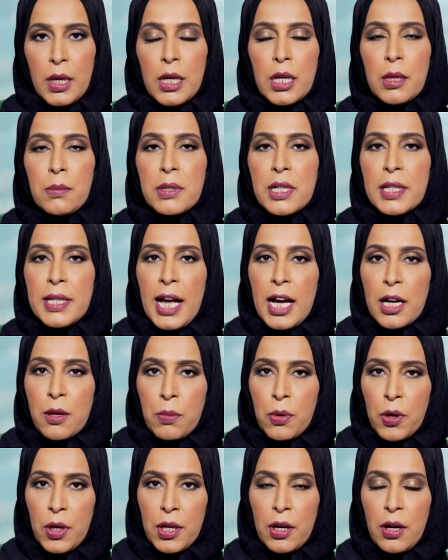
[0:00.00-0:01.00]
كنت قلت حق
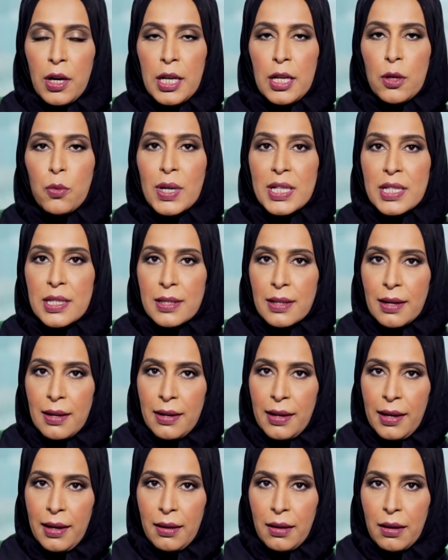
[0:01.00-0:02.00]
ابو عيالي
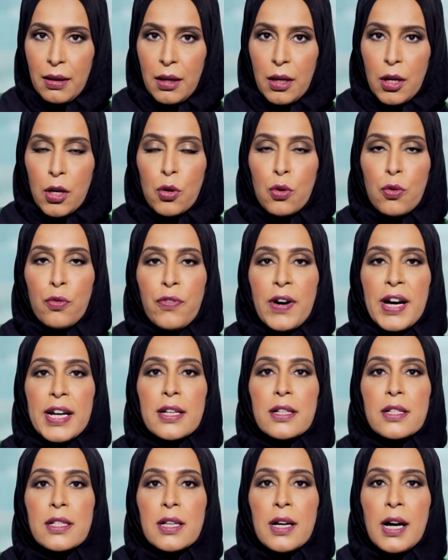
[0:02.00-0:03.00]
وصلنا
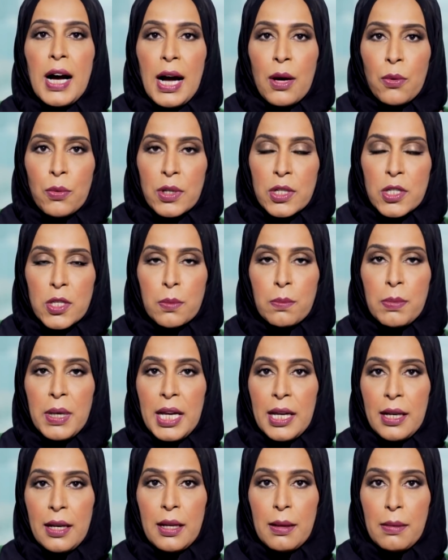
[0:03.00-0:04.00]
وفرق ساعة ونص
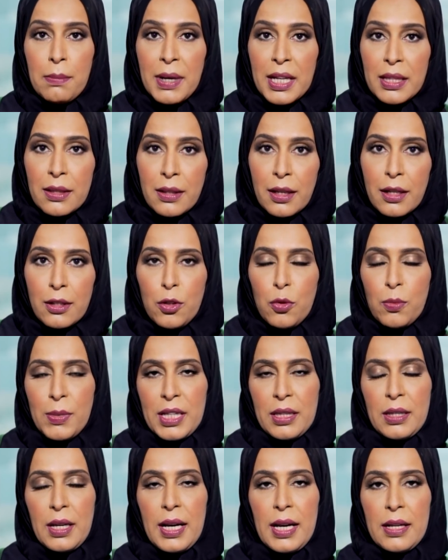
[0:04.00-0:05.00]
بين منطقتي
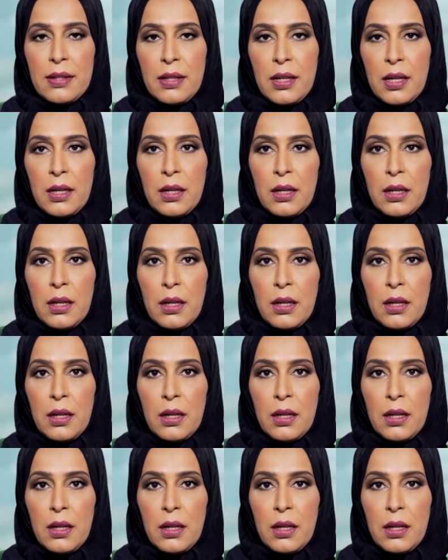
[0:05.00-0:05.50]
ومنطقتها